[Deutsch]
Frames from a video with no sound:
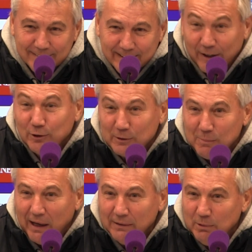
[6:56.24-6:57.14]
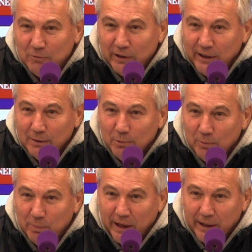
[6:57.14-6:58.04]
Er hat halt gemeint, wir waren nicht
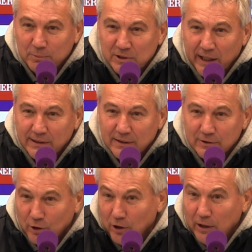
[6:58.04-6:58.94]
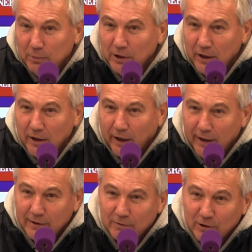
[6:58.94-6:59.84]
einmal bei einer im 16. Ich sage, ich gebe dir ja
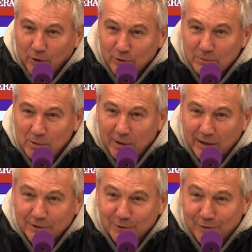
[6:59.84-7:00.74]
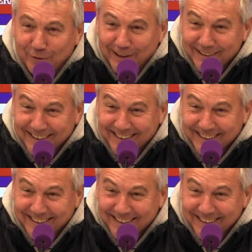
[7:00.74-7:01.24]
recht, aber trotzdem haben wir uns nicht geführt.